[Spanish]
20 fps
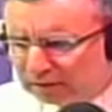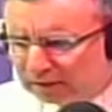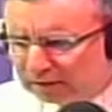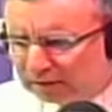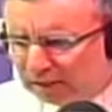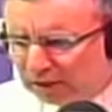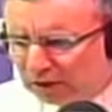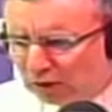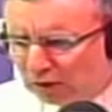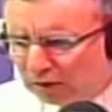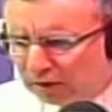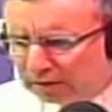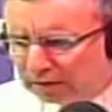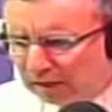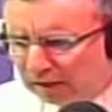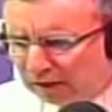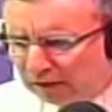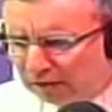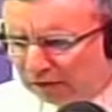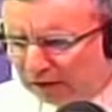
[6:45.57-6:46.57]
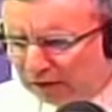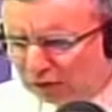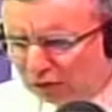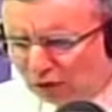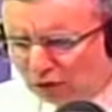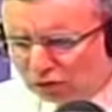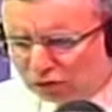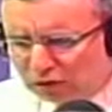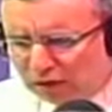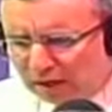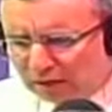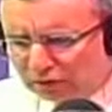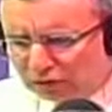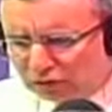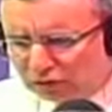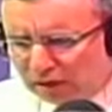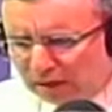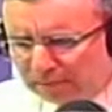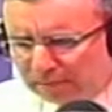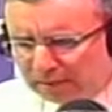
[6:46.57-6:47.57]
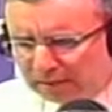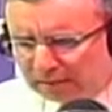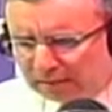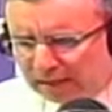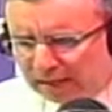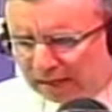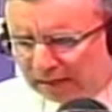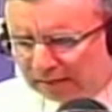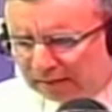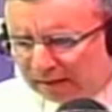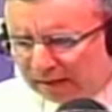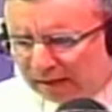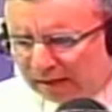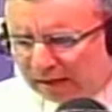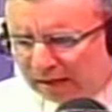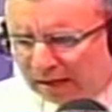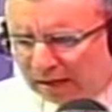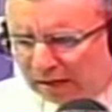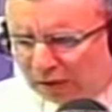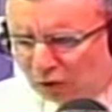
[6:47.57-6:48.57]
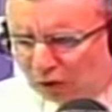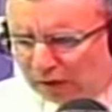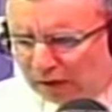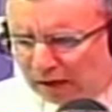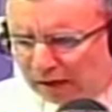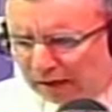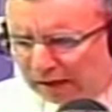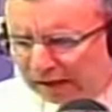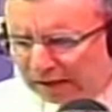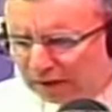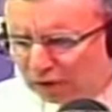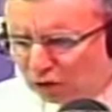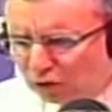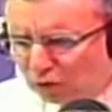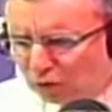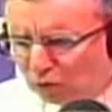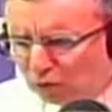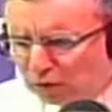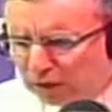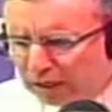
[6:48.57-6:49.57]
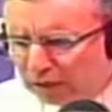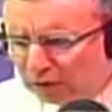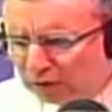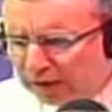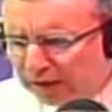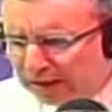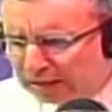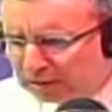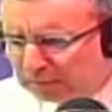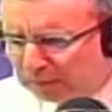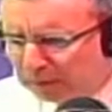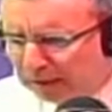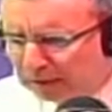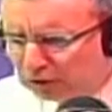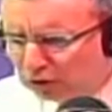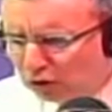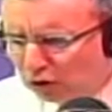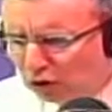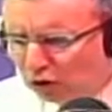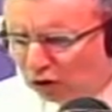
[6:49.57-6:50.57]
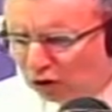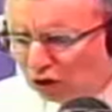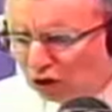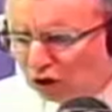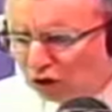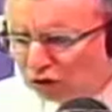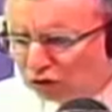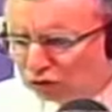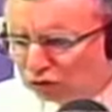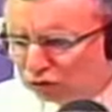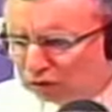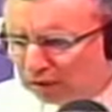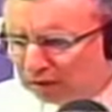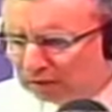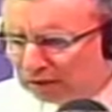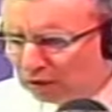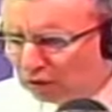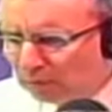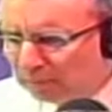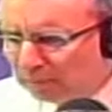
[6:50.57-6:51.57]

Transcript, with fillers: Exteriores refrendó los lazos de amistad con el Reino Unido y expresó su sentido